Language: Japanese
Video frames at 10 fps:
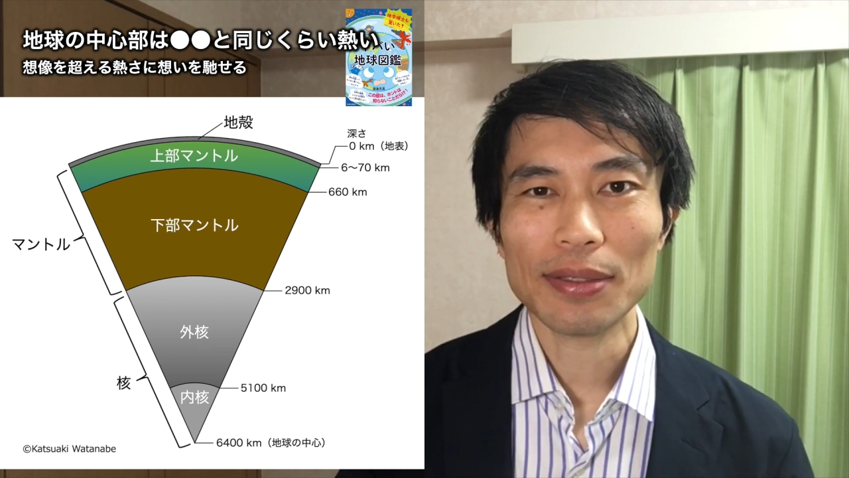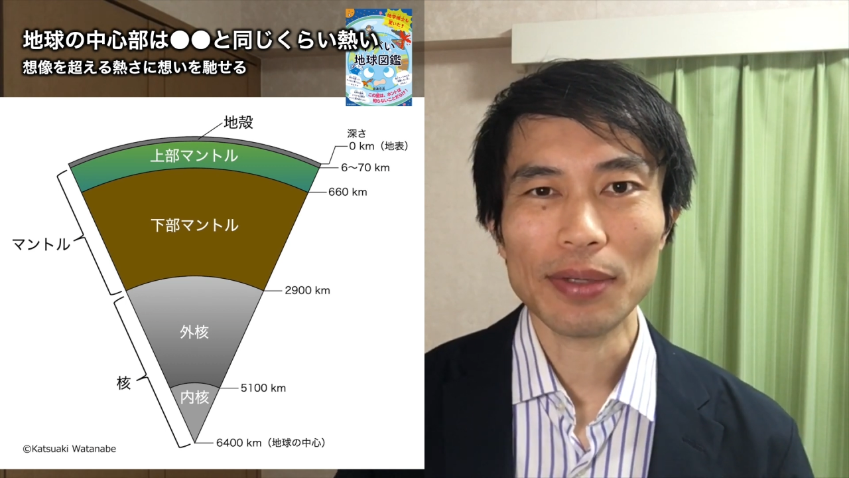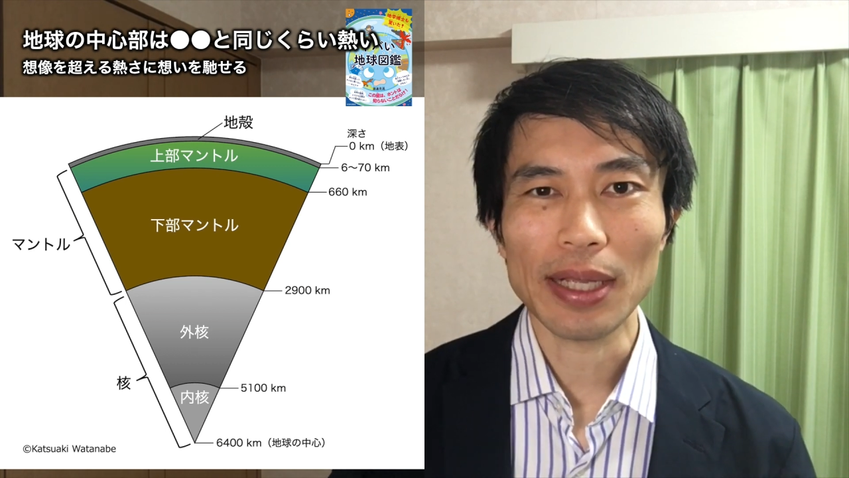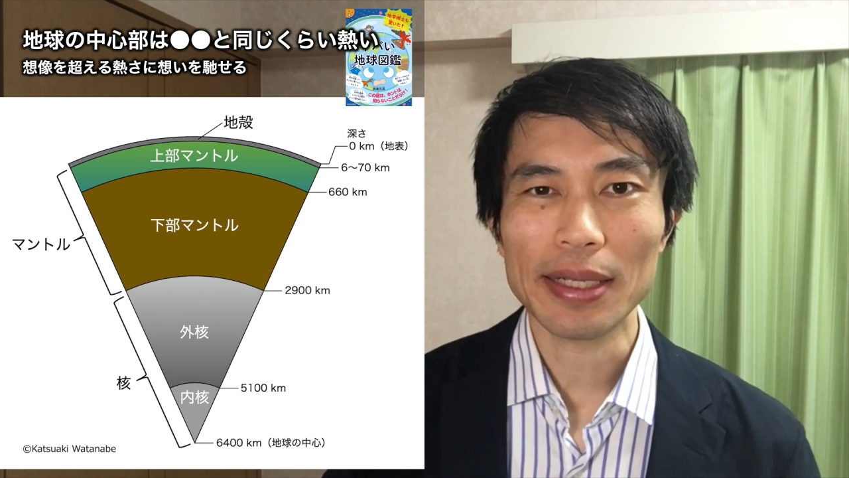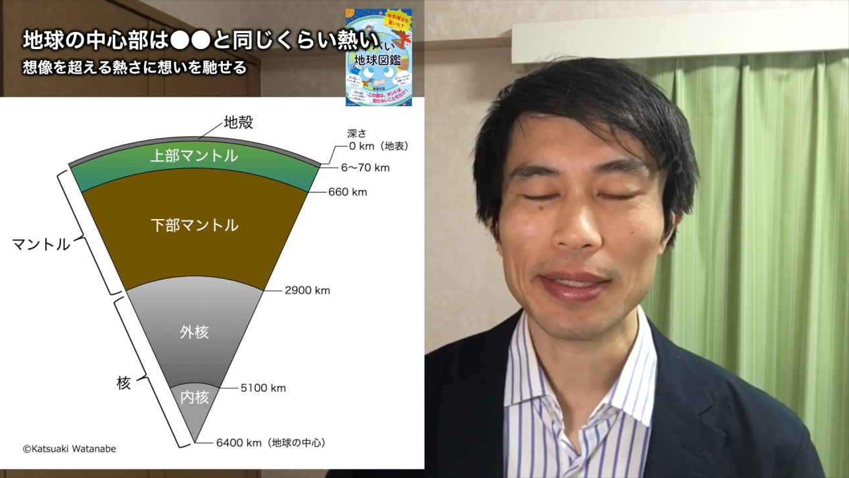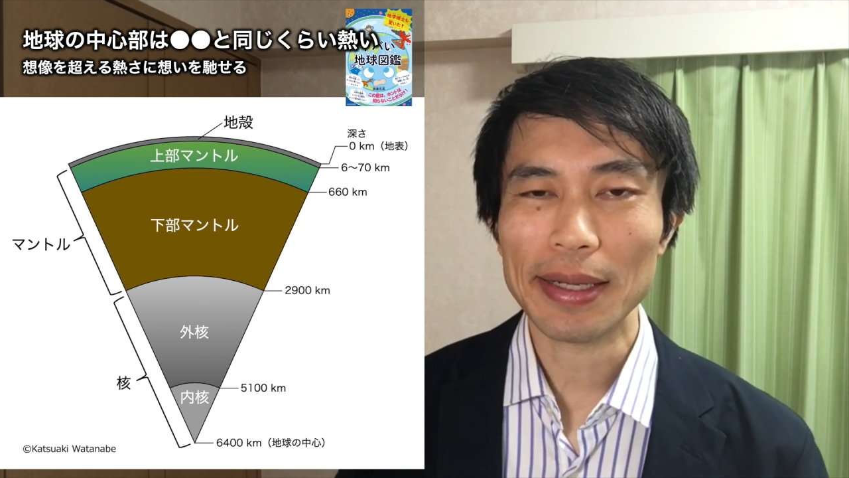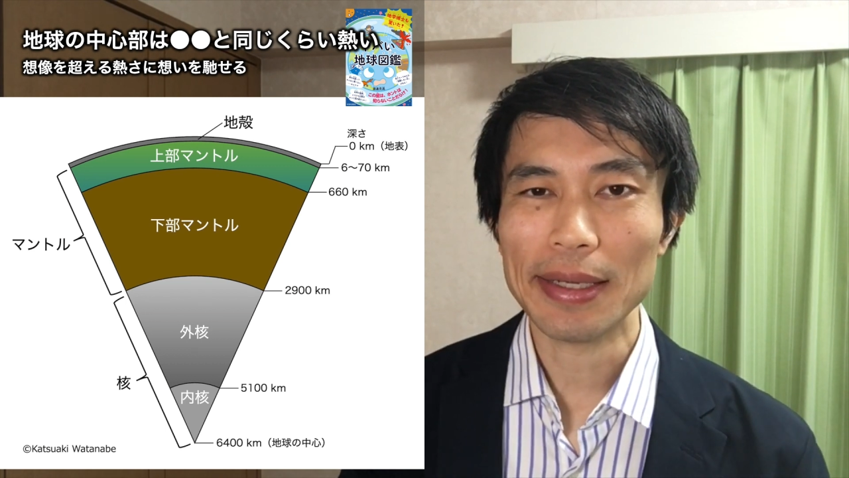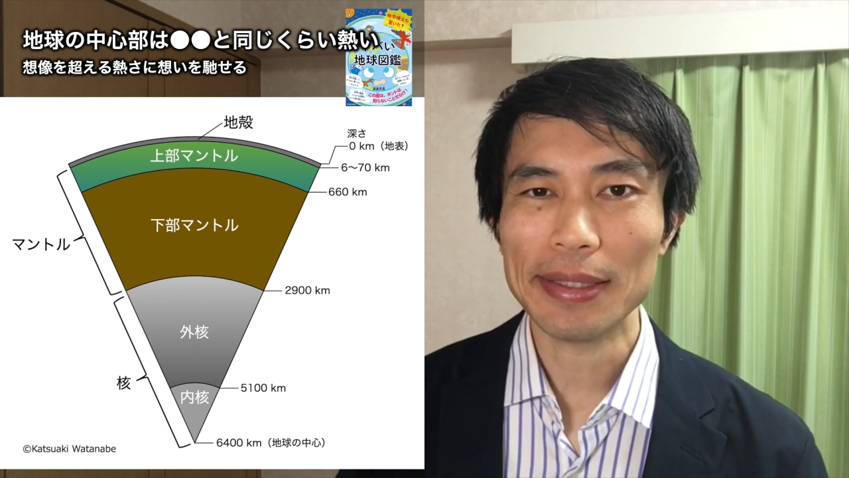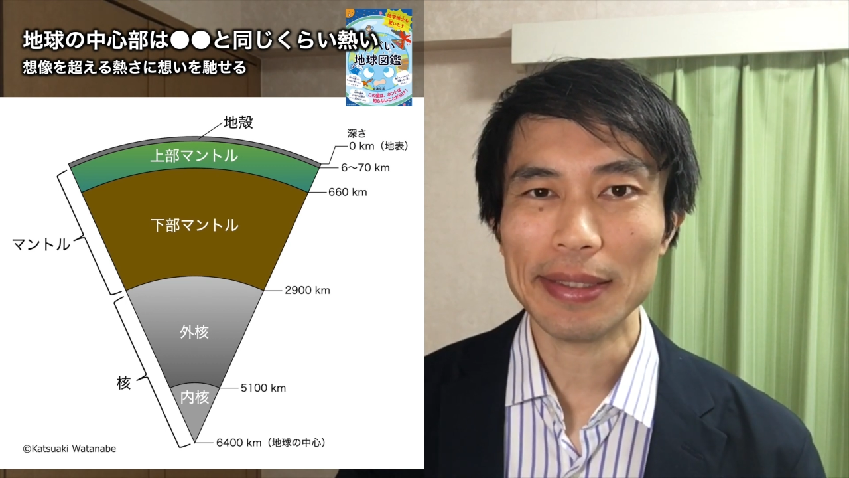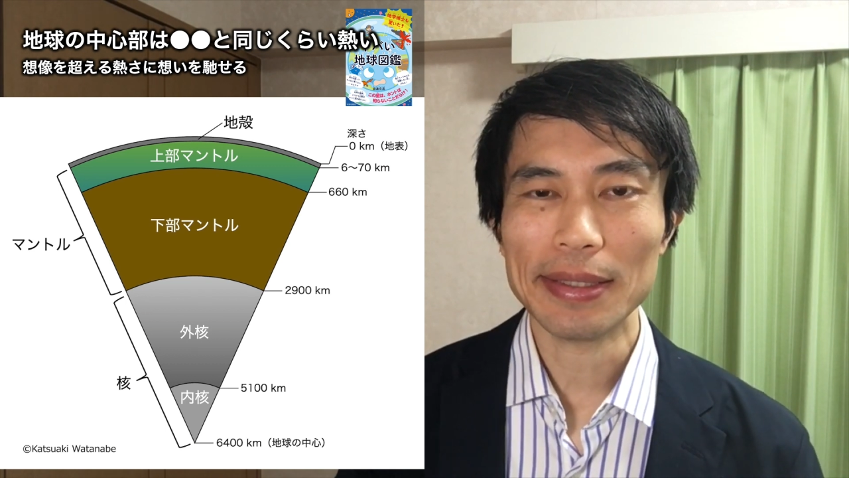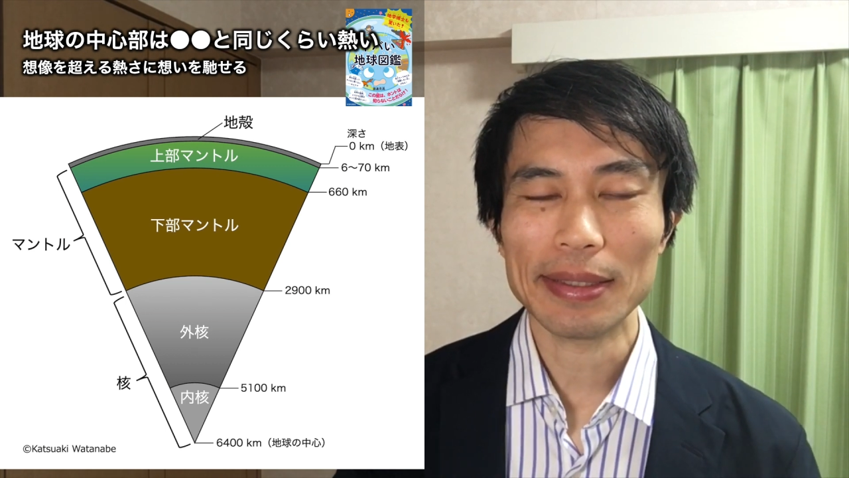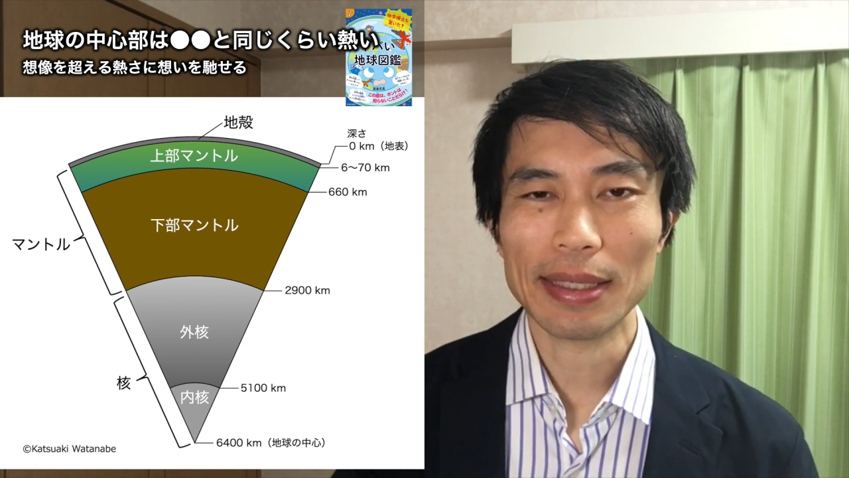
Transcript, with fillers: の液体に